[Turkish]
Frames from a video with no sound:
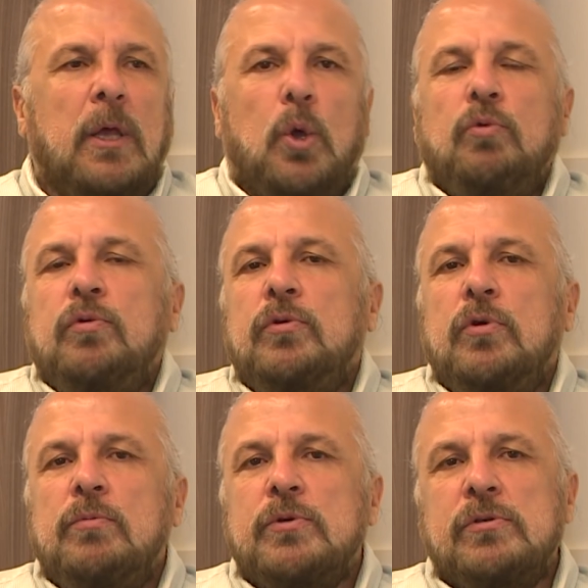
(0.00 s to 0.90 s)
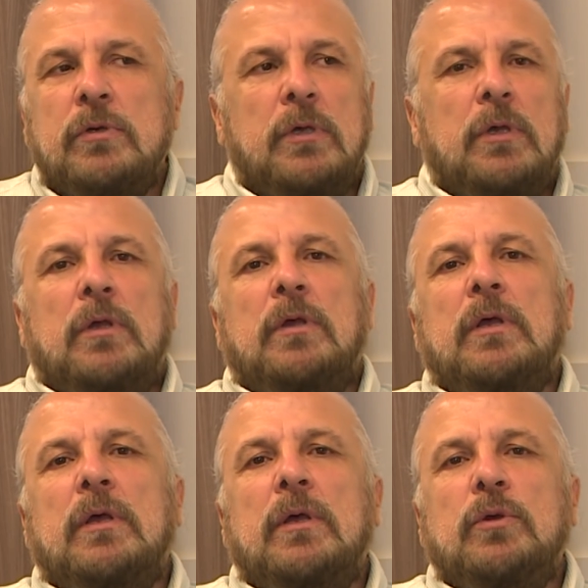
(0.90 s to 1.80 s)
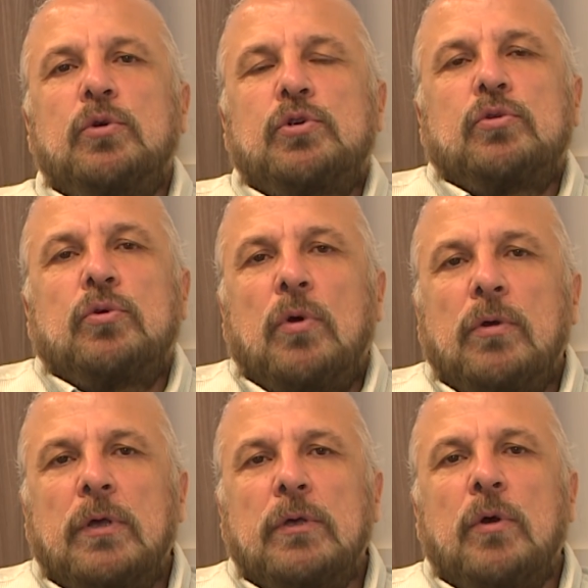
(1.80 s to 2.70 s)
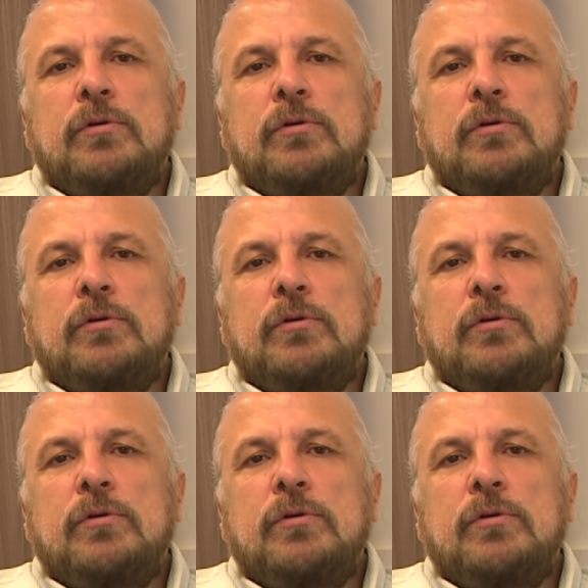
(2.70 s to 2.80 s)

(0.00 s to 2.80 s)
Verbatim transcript: e, övündüğümüz e, güç gö e,